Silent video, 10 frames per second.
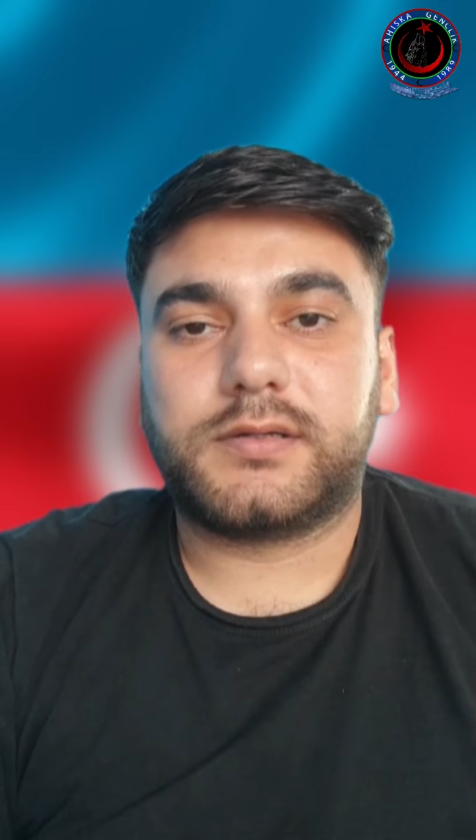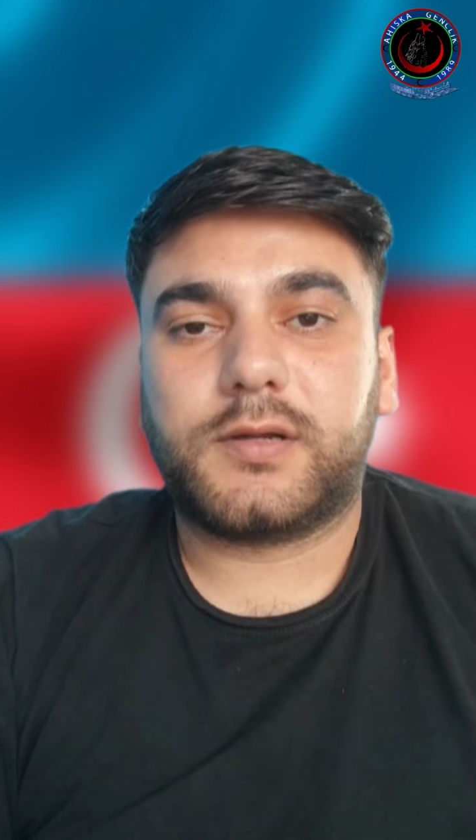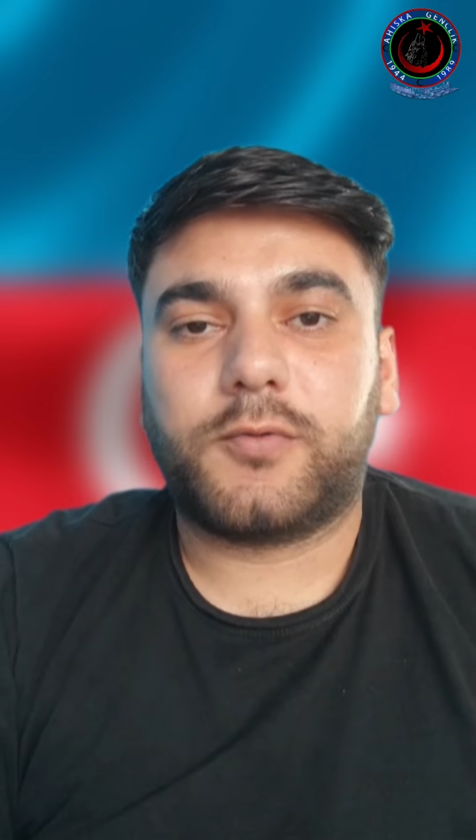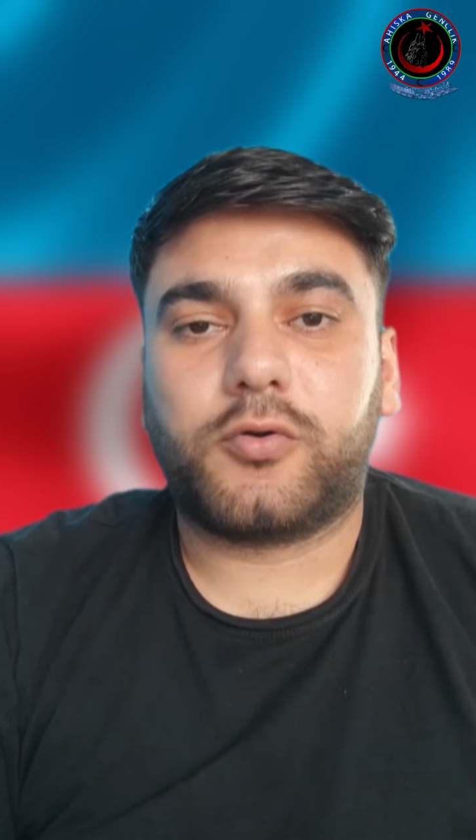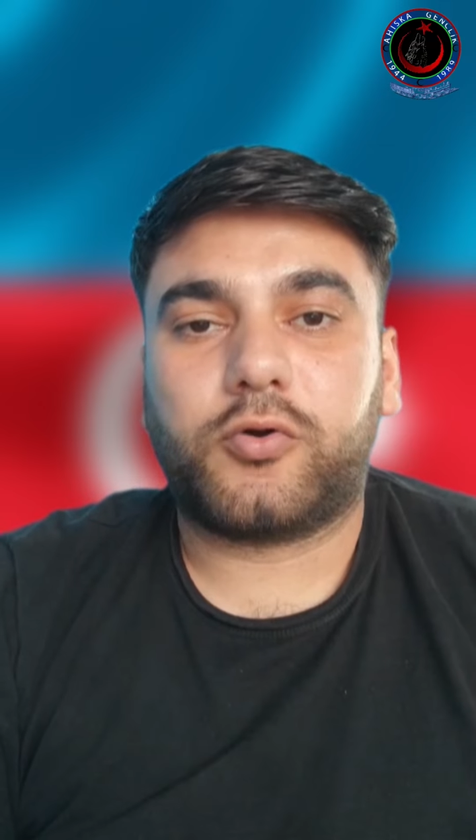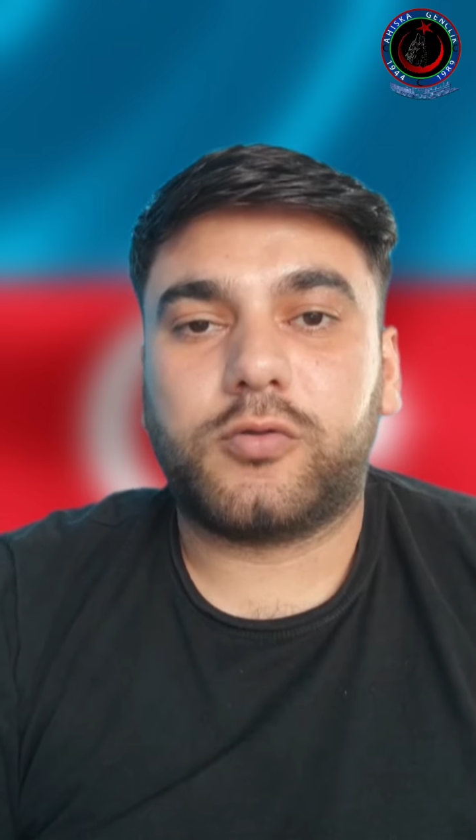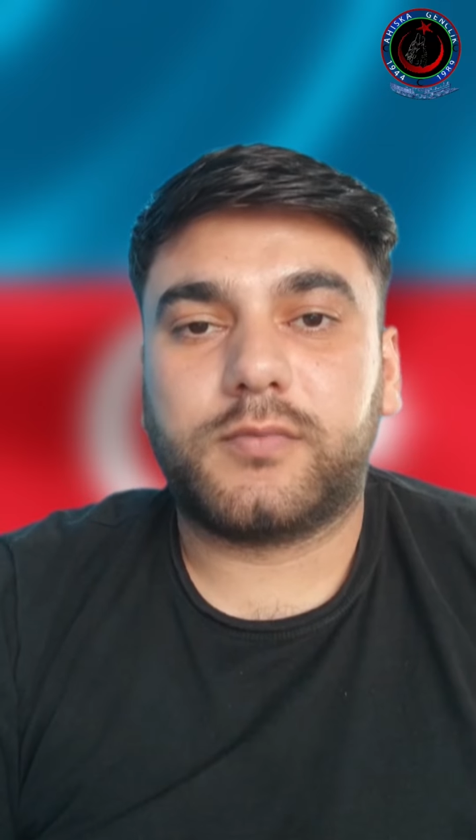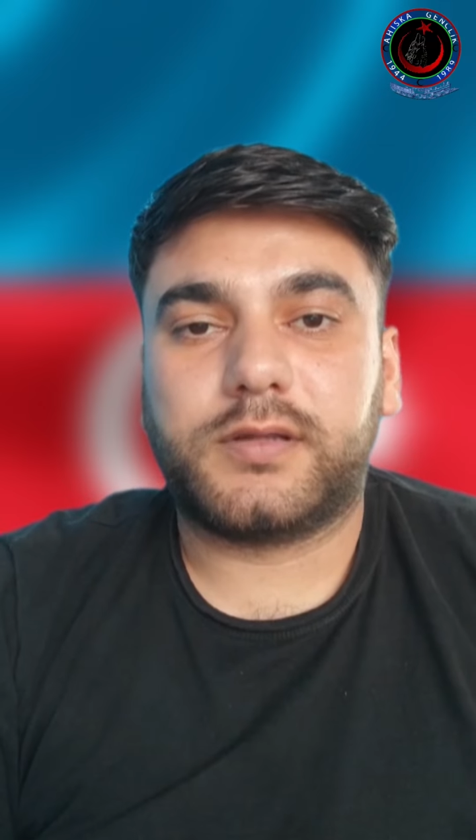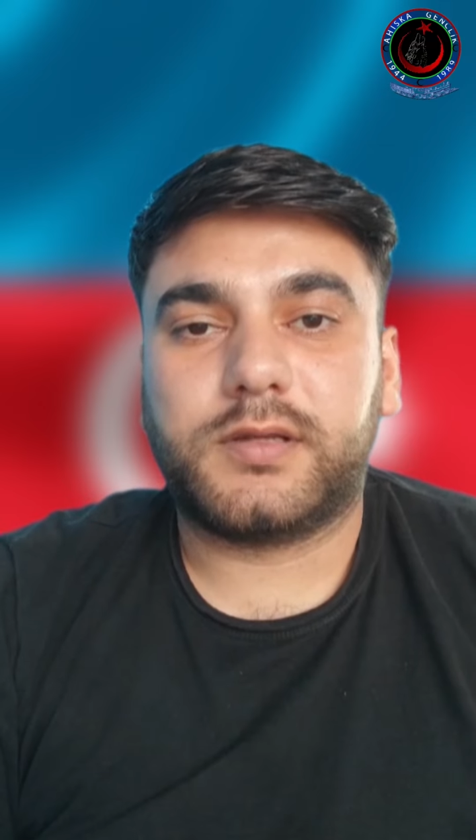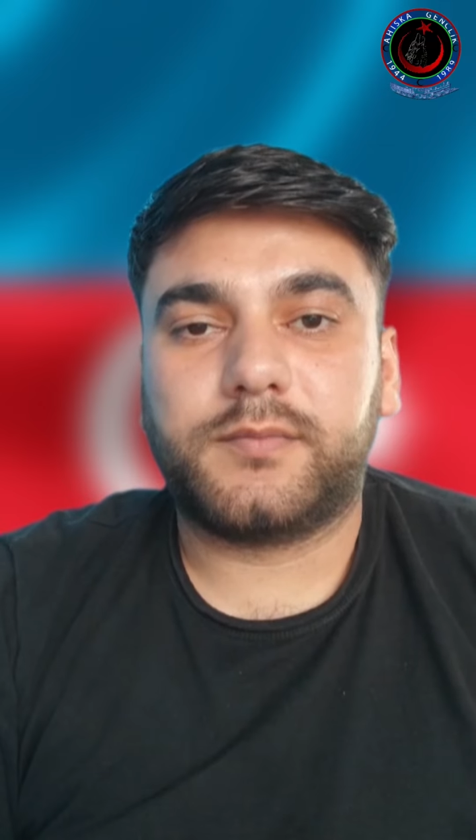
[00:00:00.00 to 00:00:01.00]
rapor
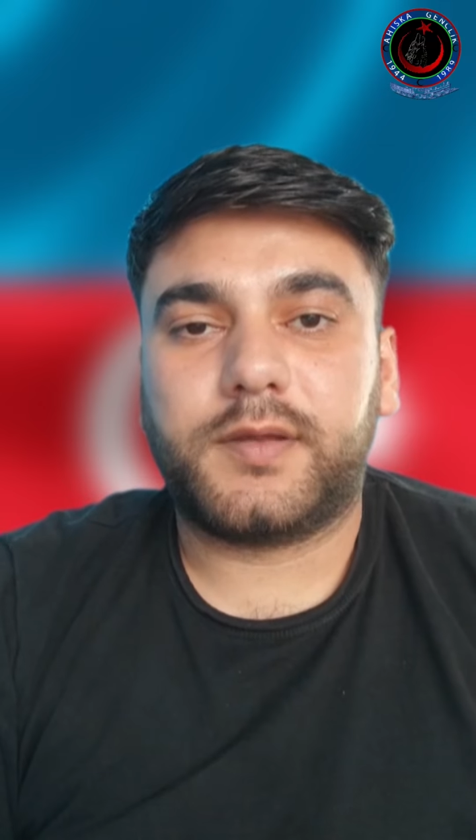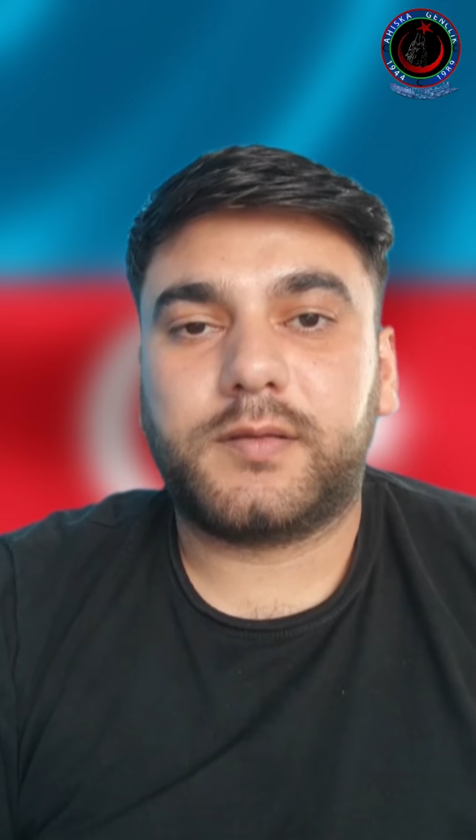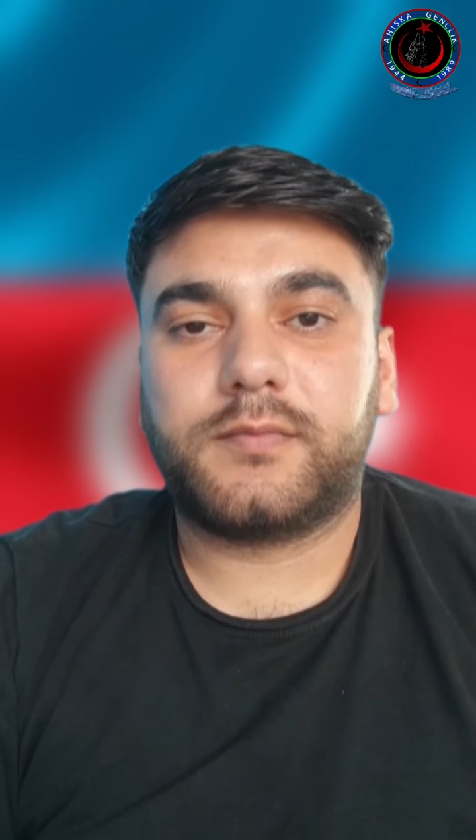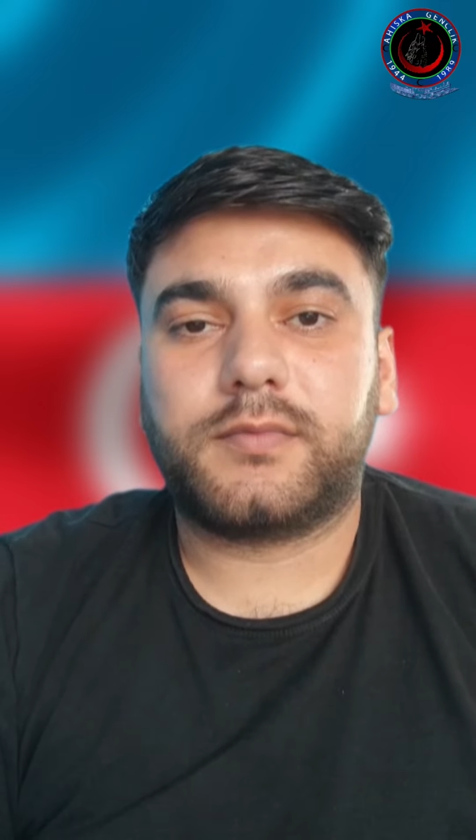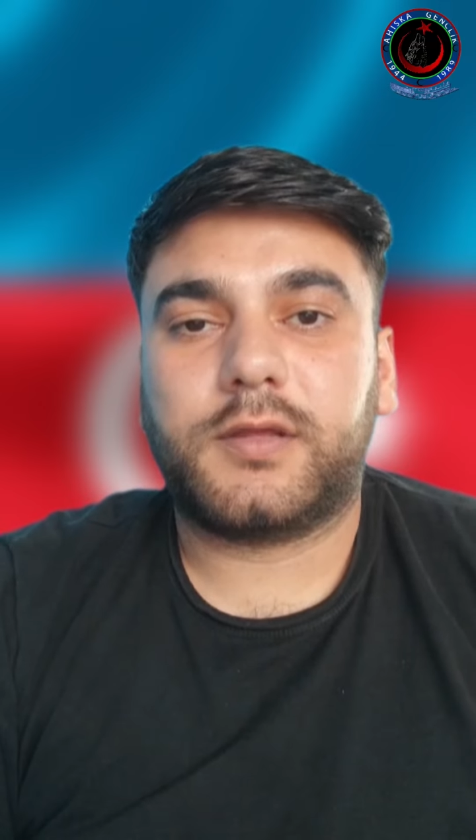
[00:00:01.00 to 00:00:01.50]
olmadan benim